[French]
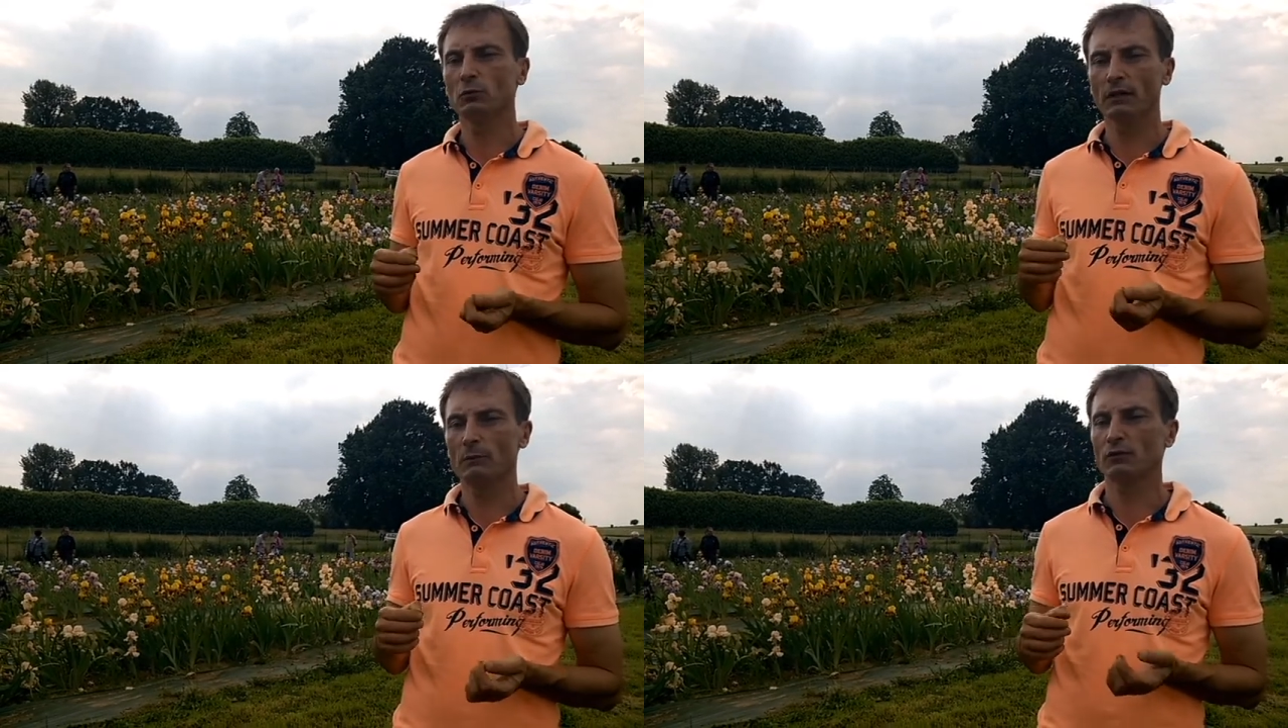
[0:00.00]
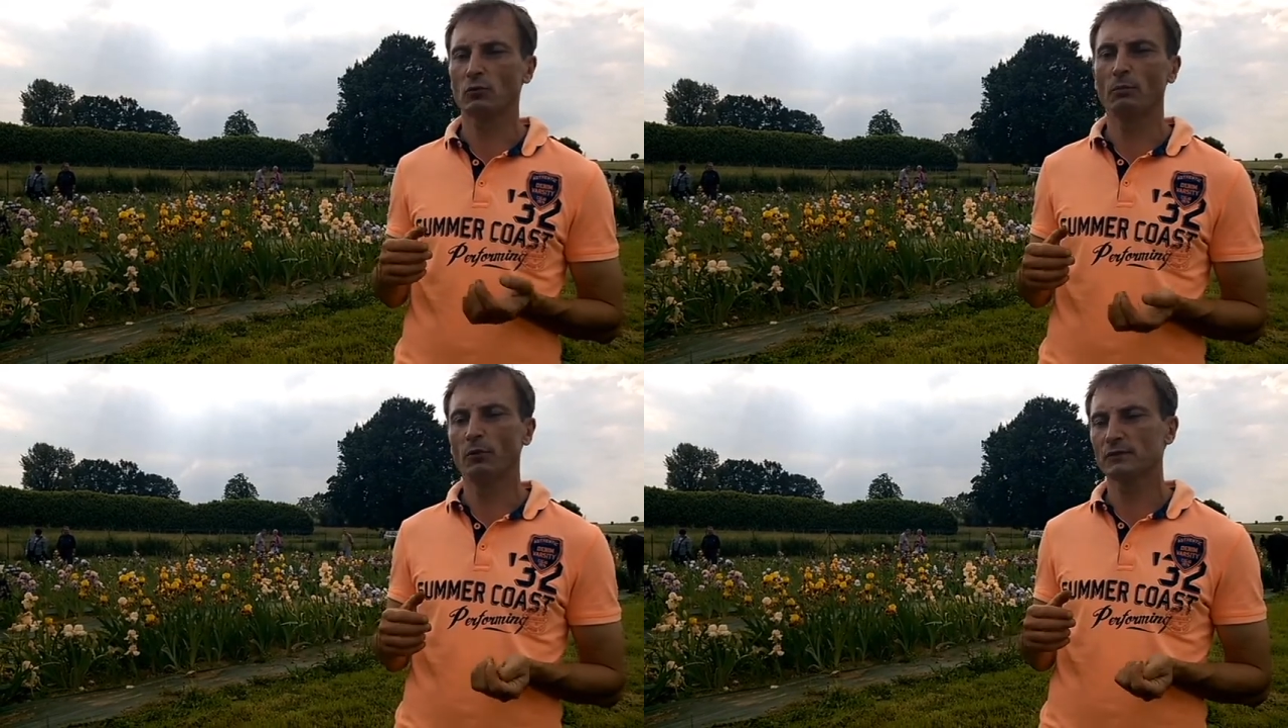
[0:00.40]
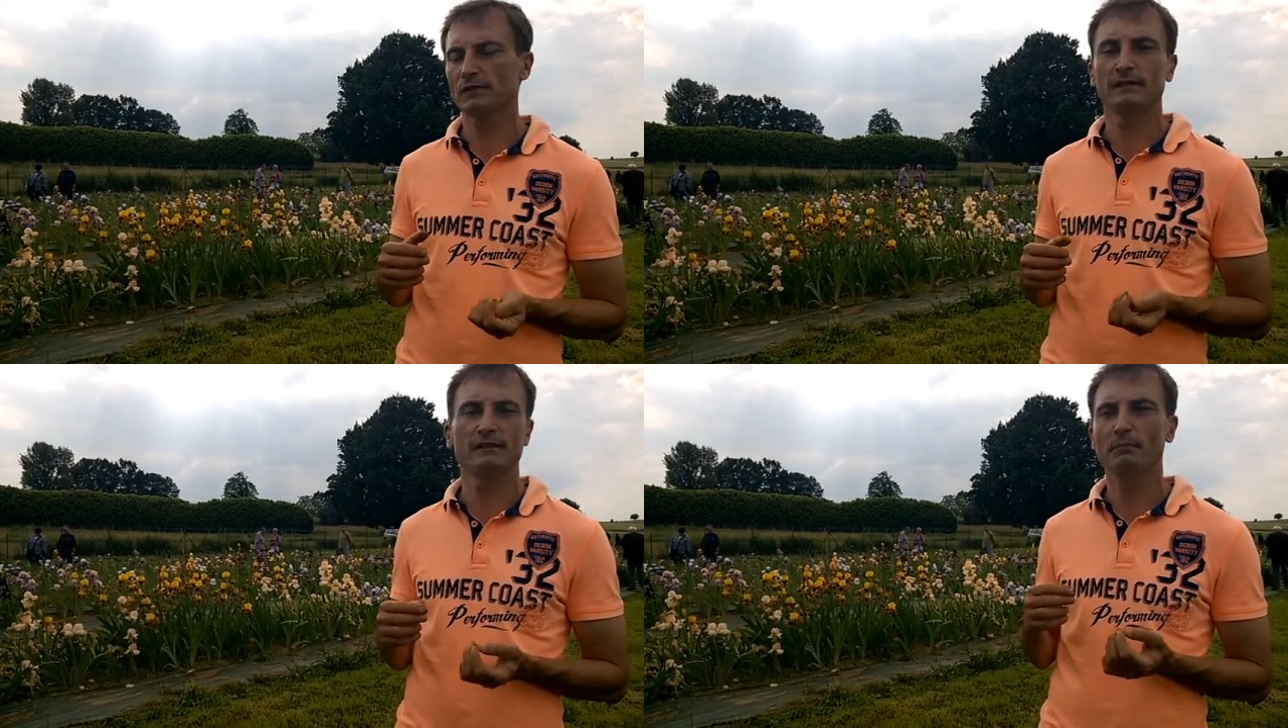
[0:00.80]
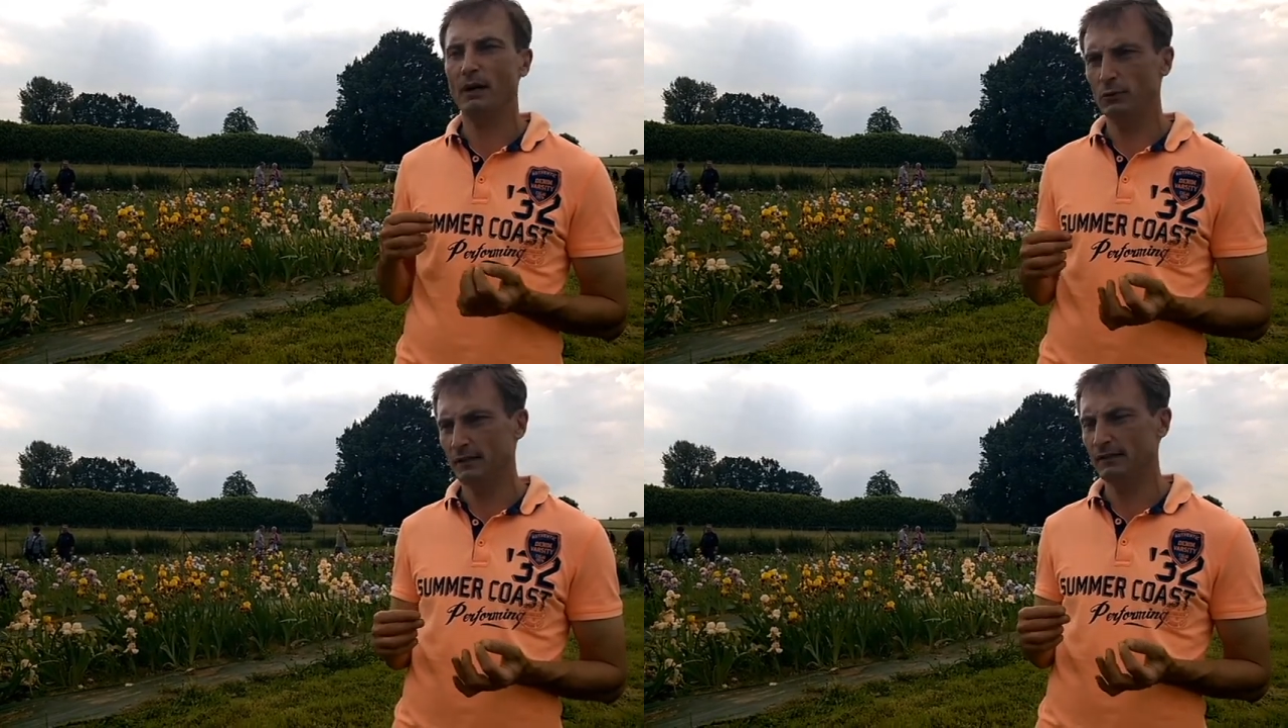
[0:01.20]
Contrairement à ce qu'on pense, c'est
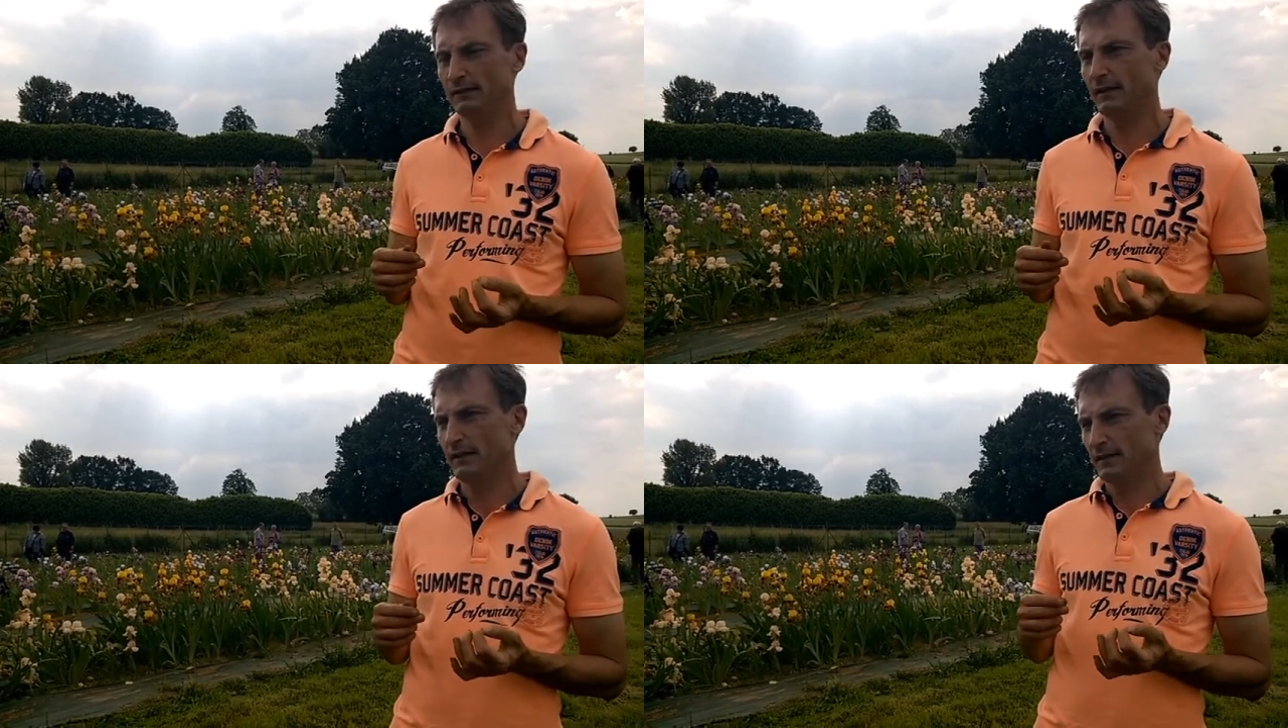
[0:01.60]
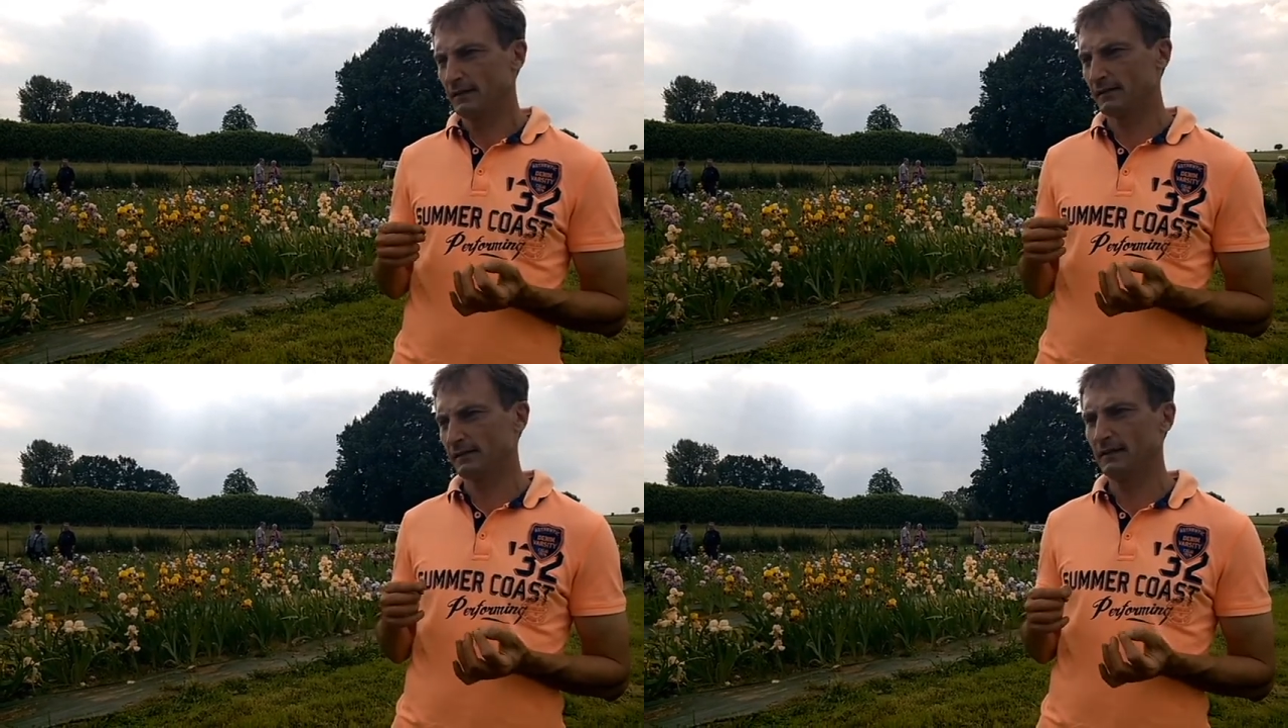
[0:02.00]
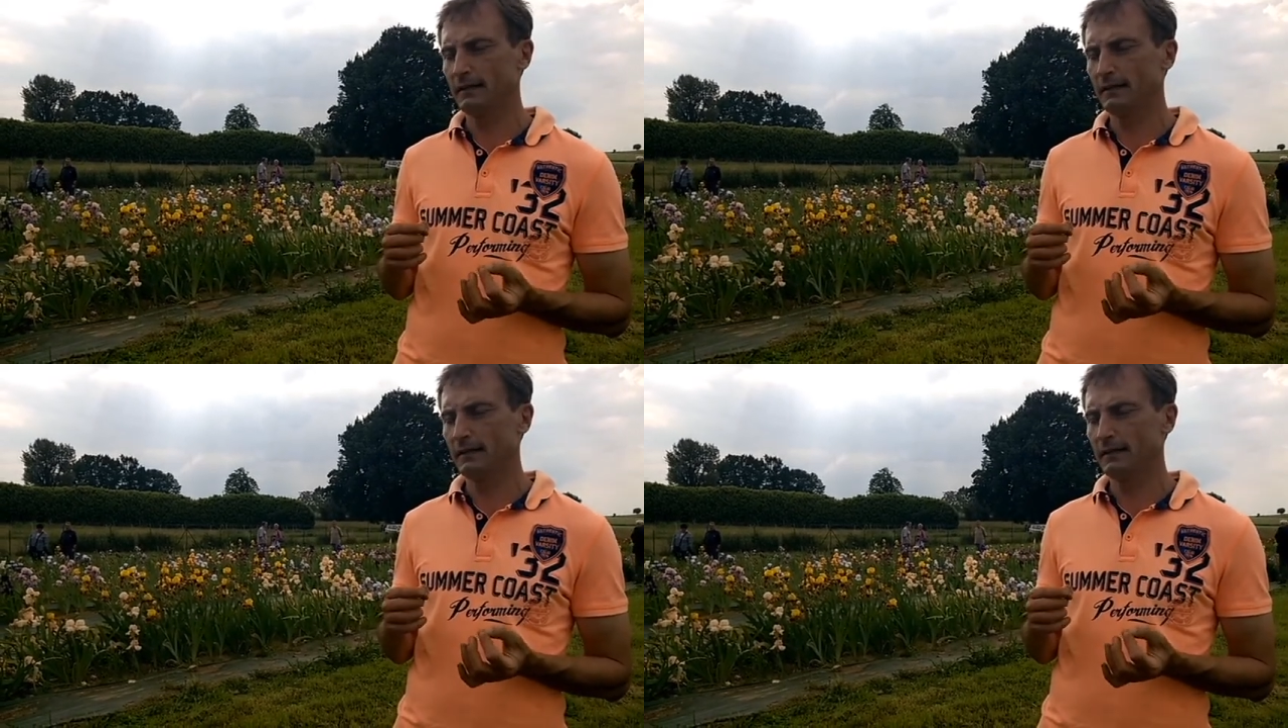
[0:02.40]
pas le lys, c'est